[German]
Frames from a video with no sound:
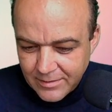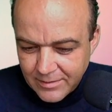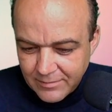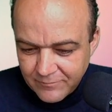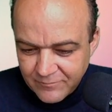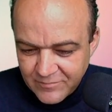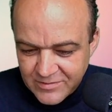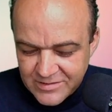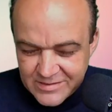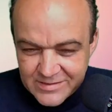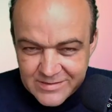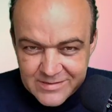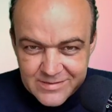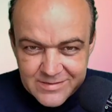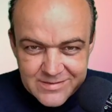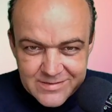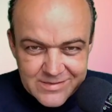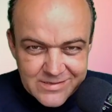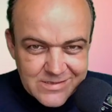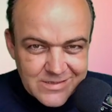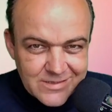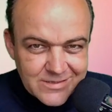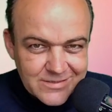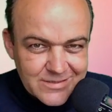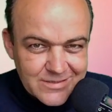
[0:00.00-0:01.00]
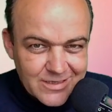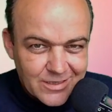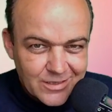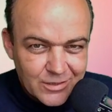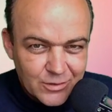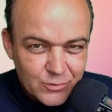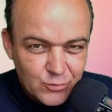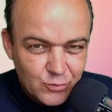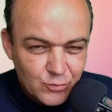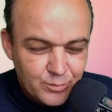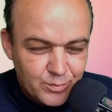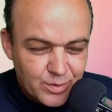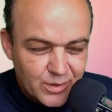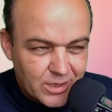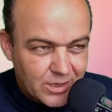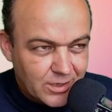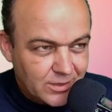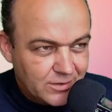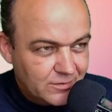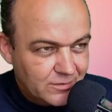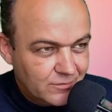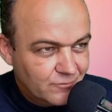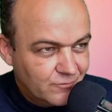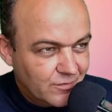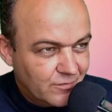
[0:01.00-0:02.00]
Wir sind sicherlich alle gut
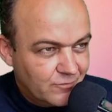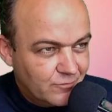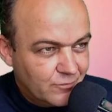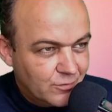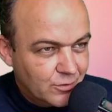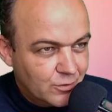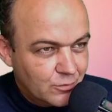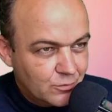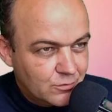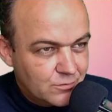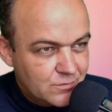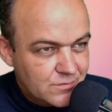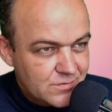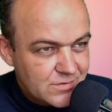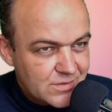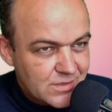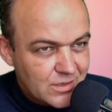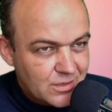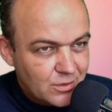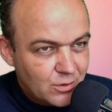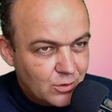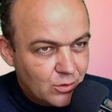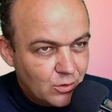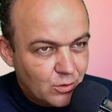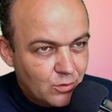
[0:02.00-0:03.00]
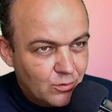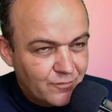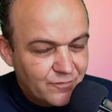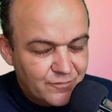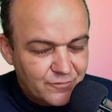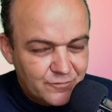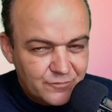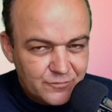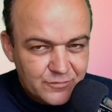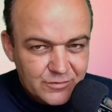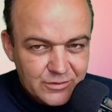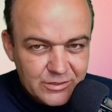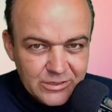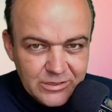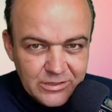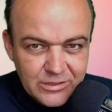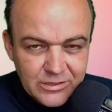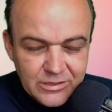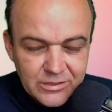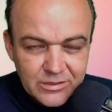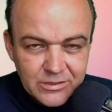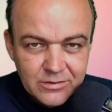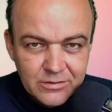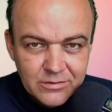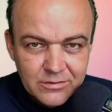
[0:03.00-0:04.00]
beraten, wenn wir uns auf
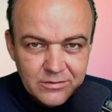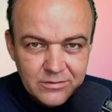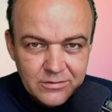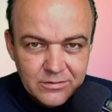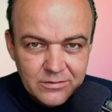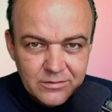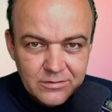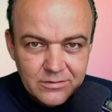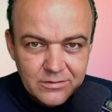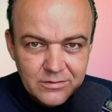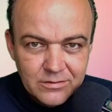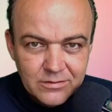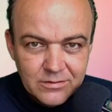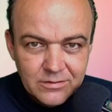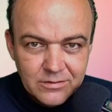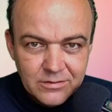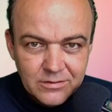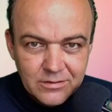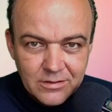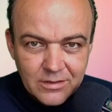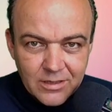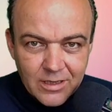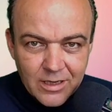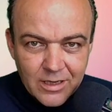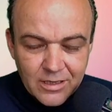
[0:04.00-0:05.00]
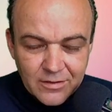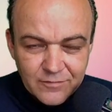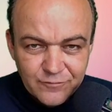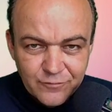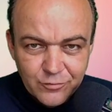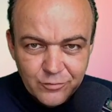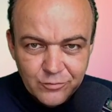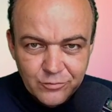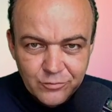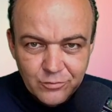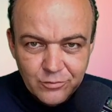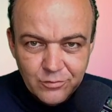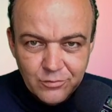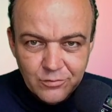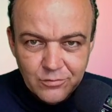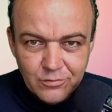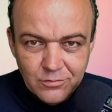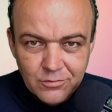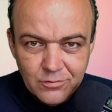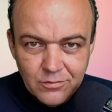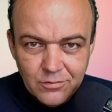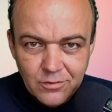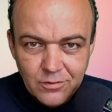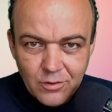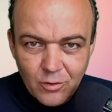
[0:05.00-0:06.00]
die
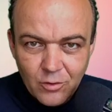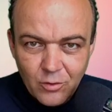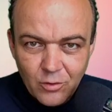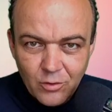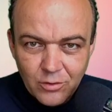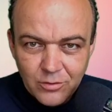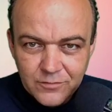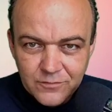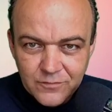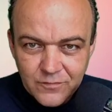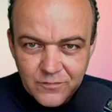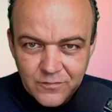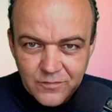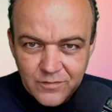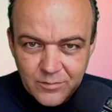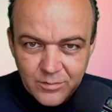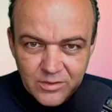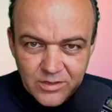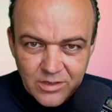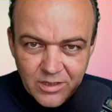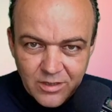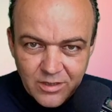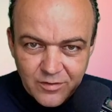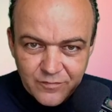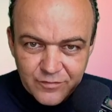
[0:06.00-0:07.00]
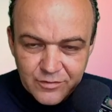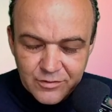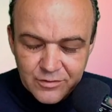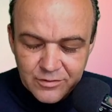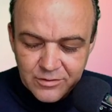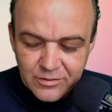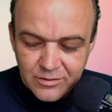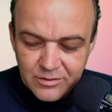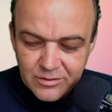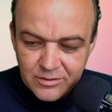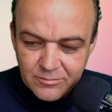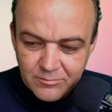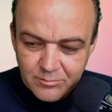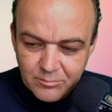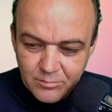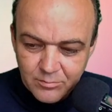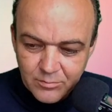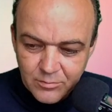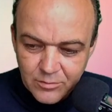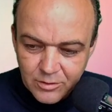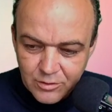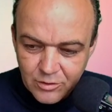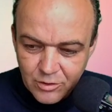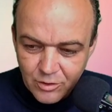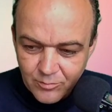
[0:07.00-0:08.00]
Anforderungen und die Bedarfe
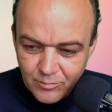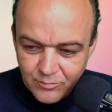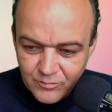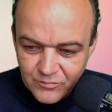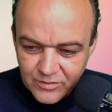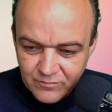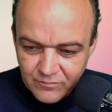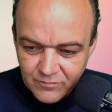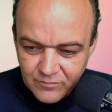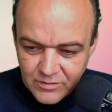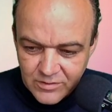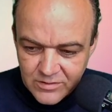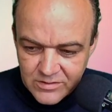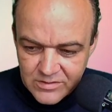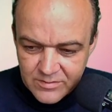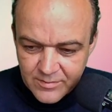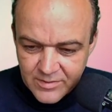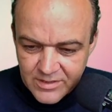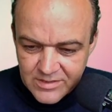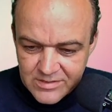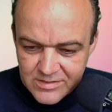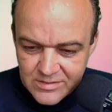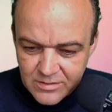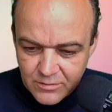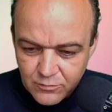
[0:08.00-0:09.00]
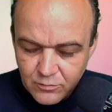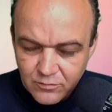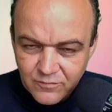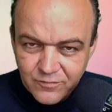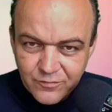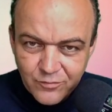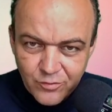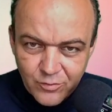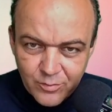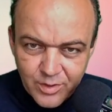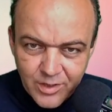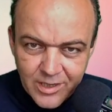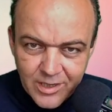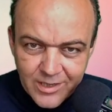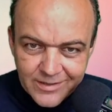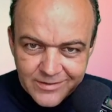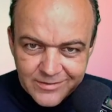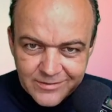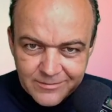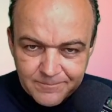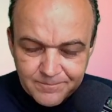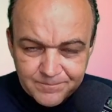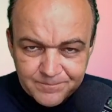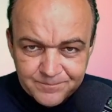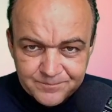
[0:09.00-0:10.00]
im kommenden Wintersemester gut
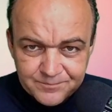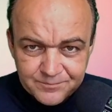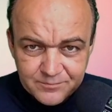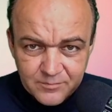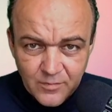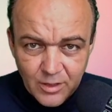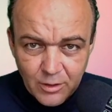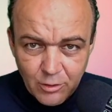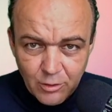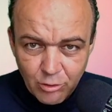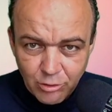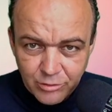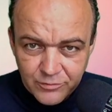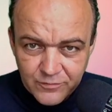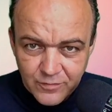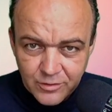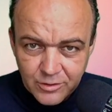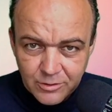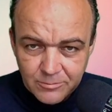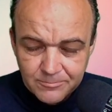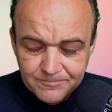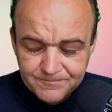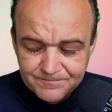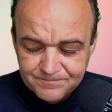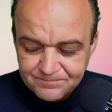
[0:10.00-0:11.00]
vorbereiten. Heute